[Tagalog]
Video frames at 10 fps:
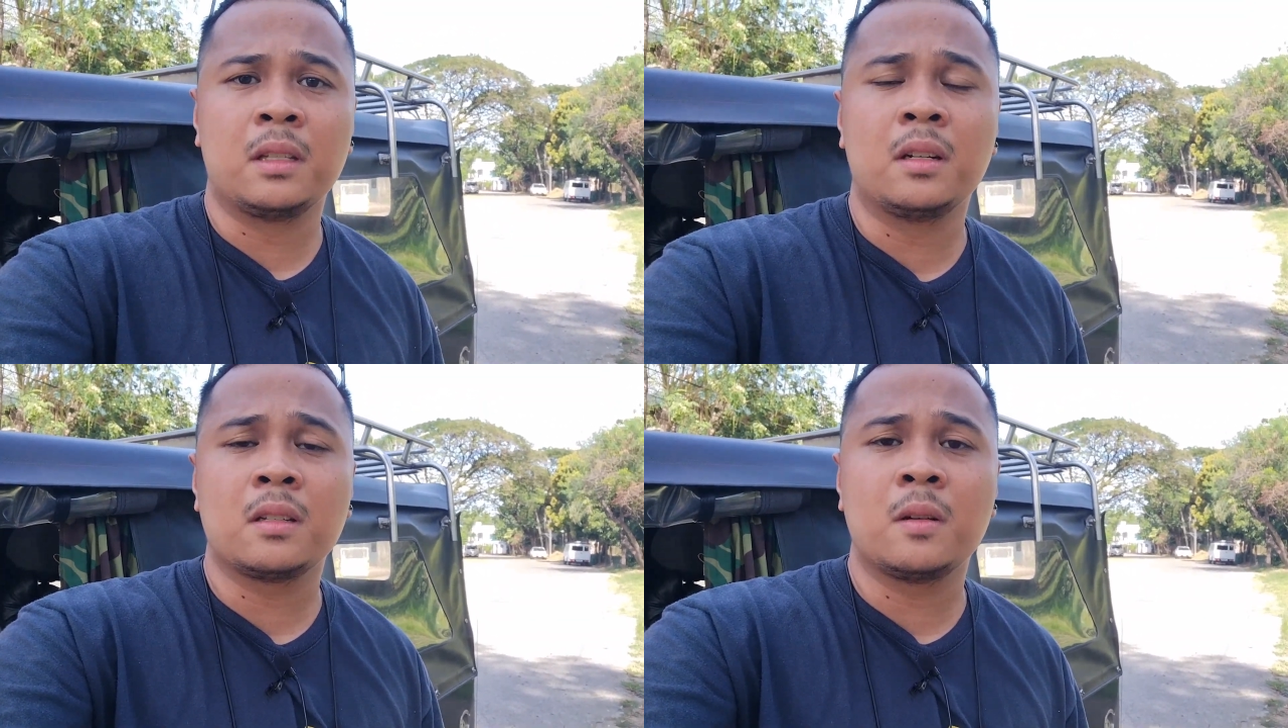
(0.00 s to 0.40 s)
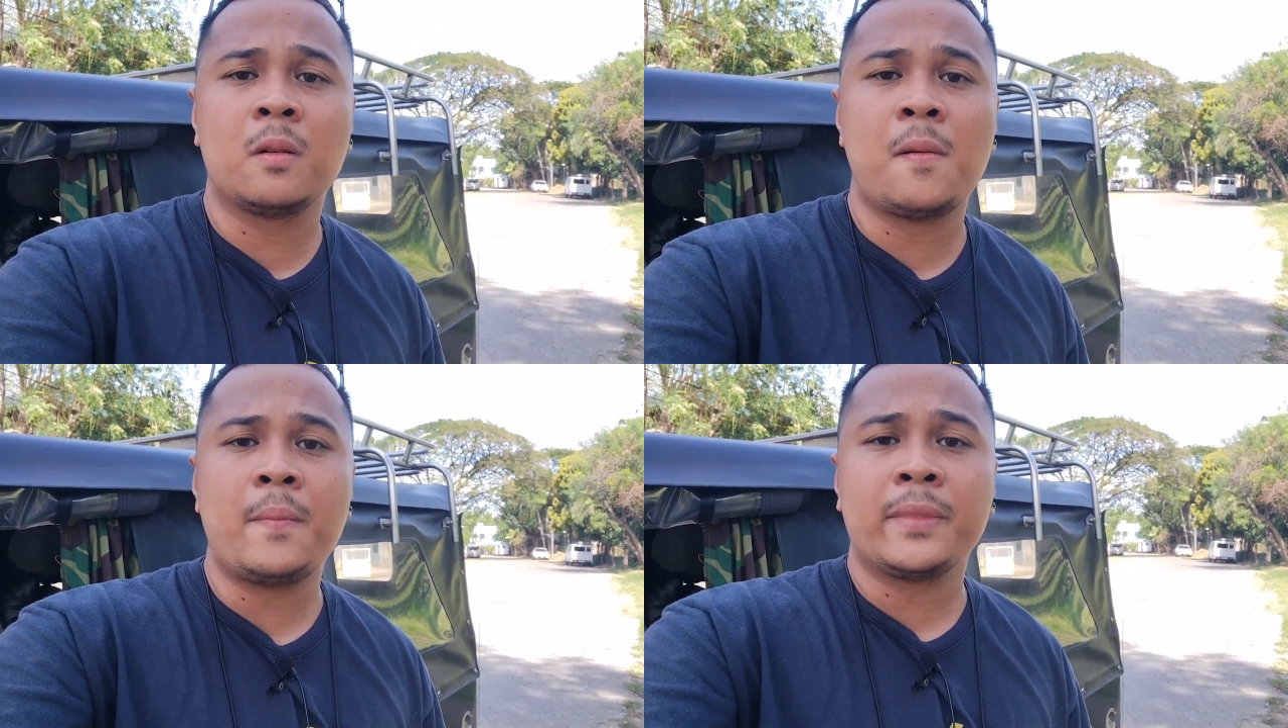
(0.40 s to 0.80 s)
No?
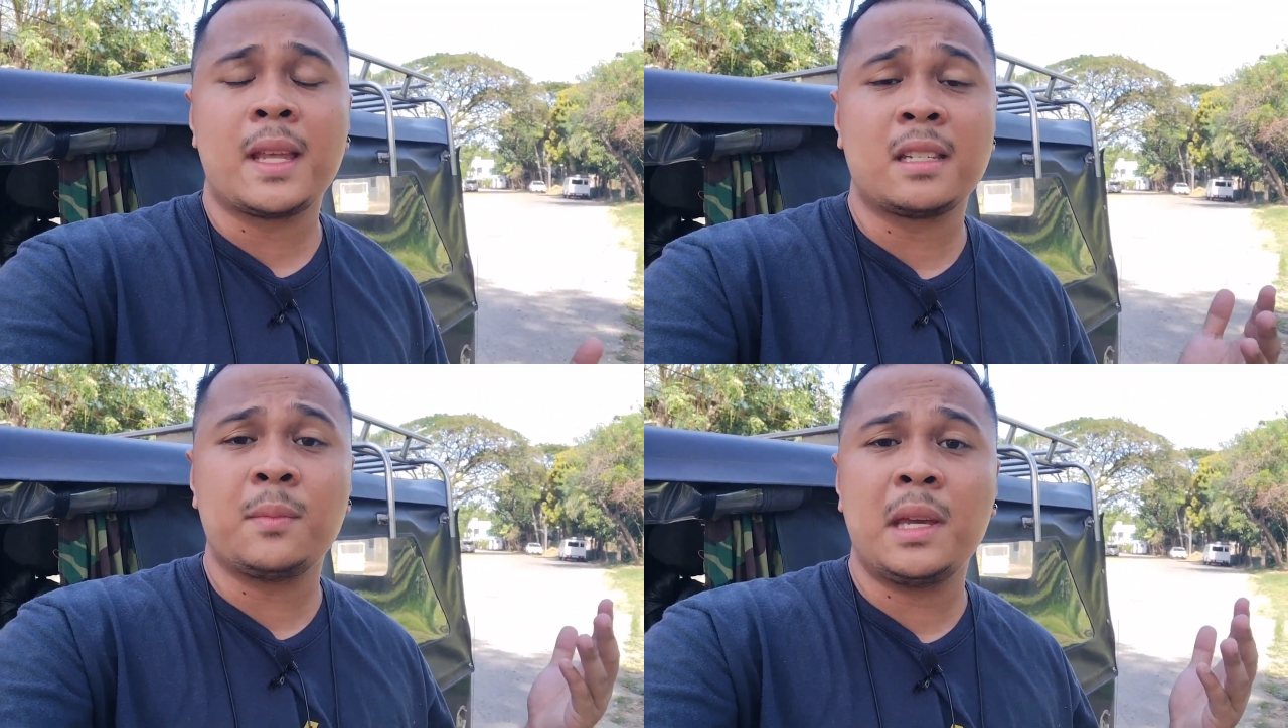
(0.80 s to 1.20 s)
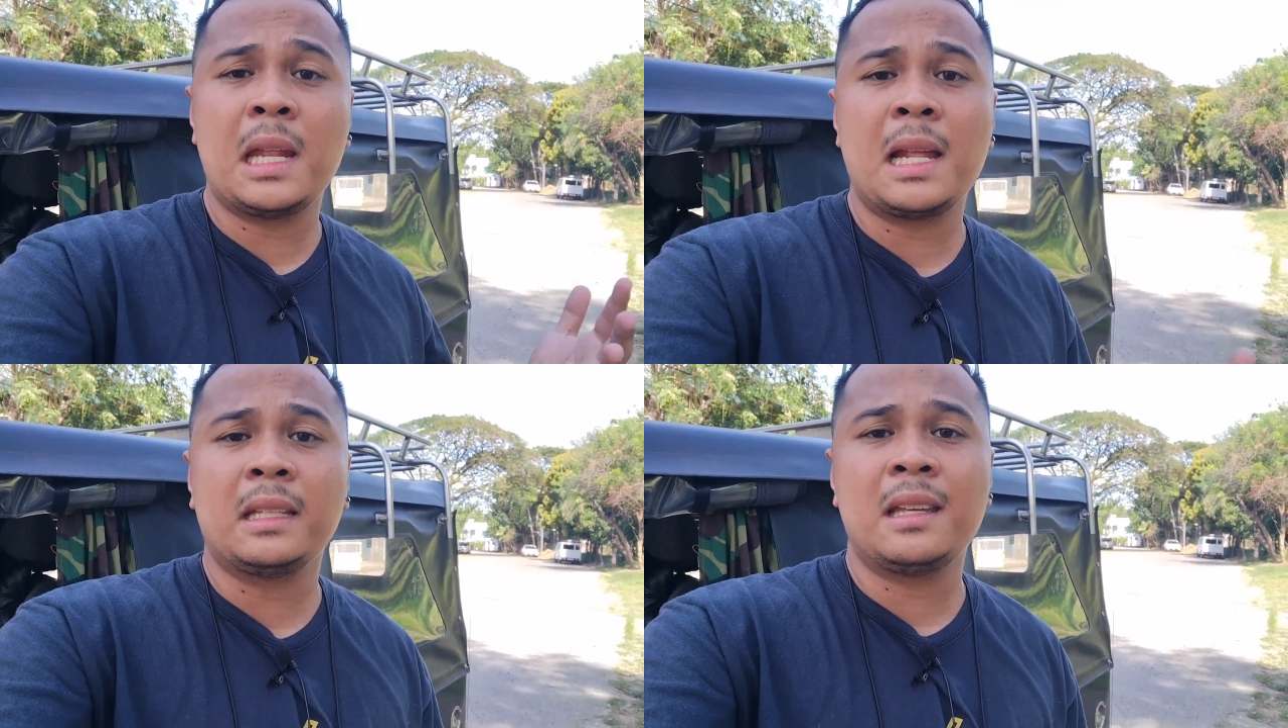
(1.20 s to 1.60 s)
So, sasabihin
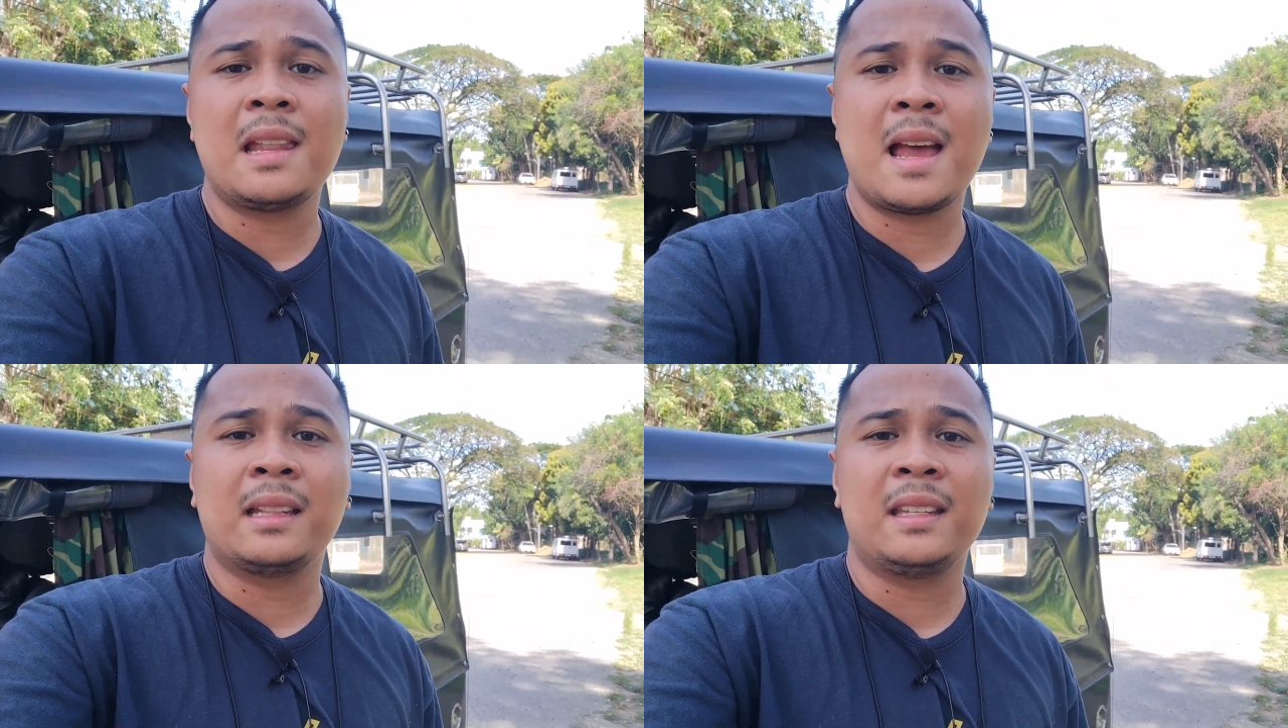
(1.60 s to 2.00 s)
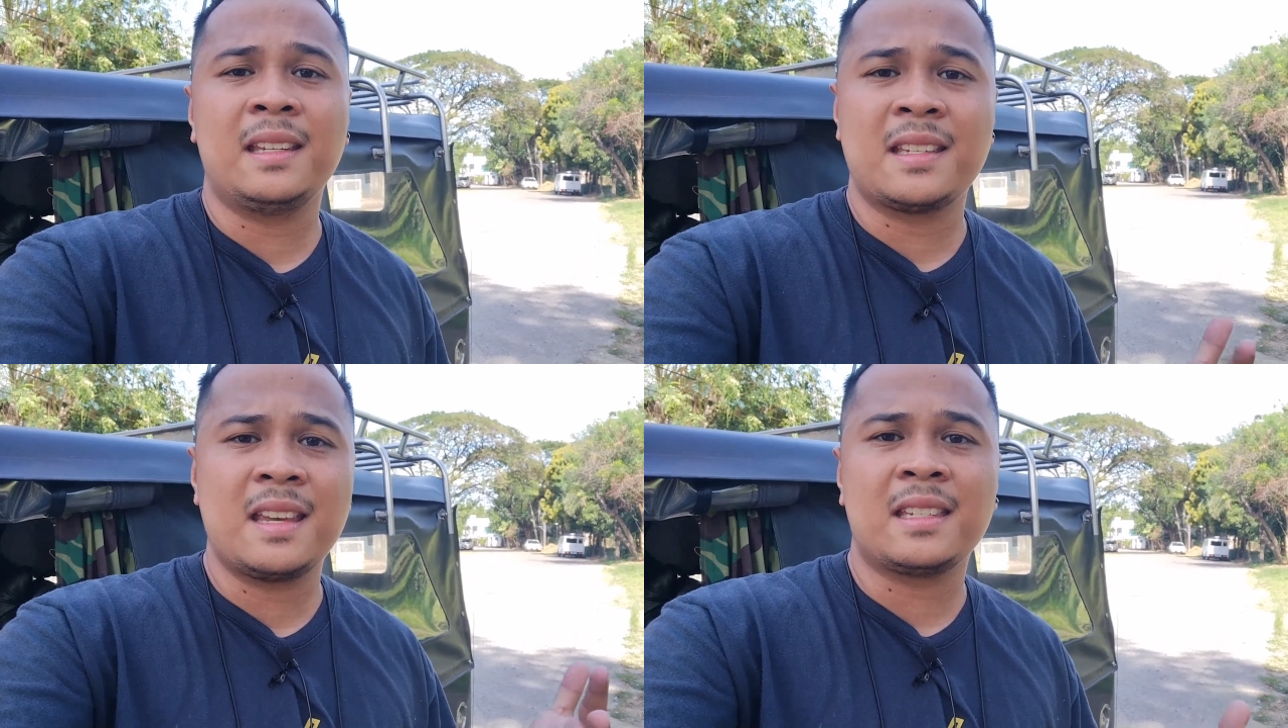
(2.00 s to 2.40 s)
natin niya lahat,
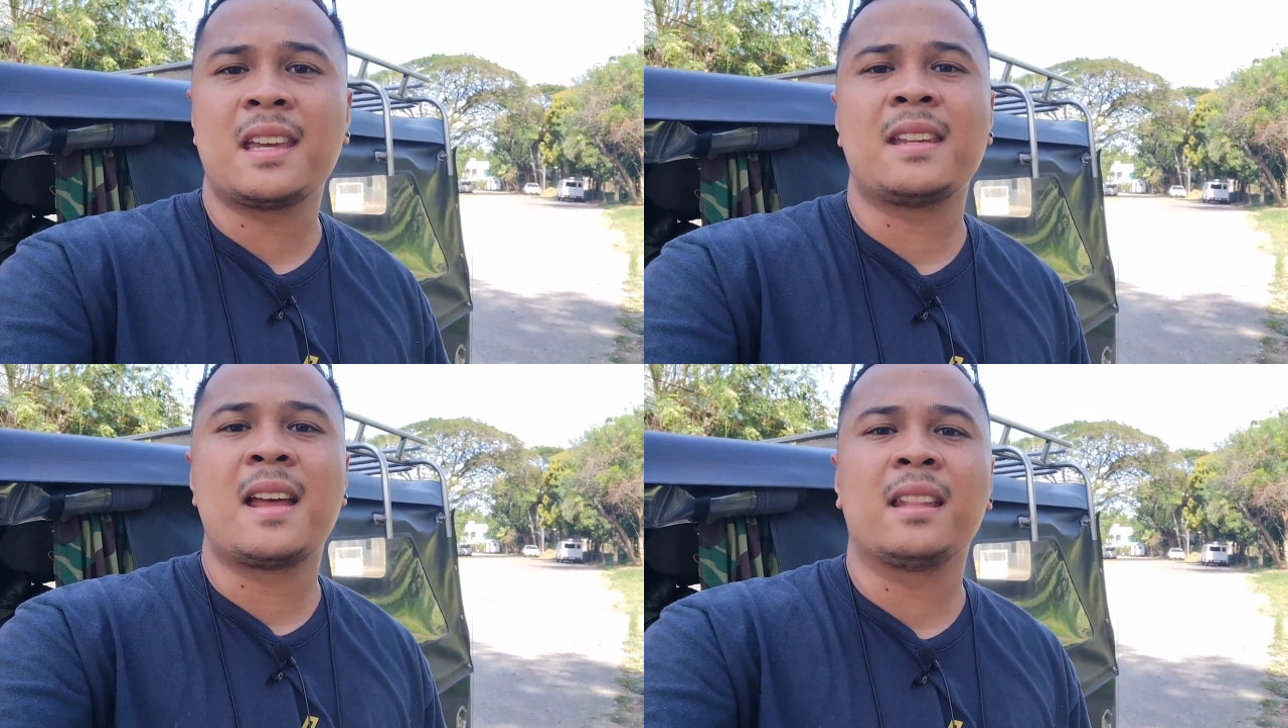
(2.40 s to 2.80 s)
iisa-isahin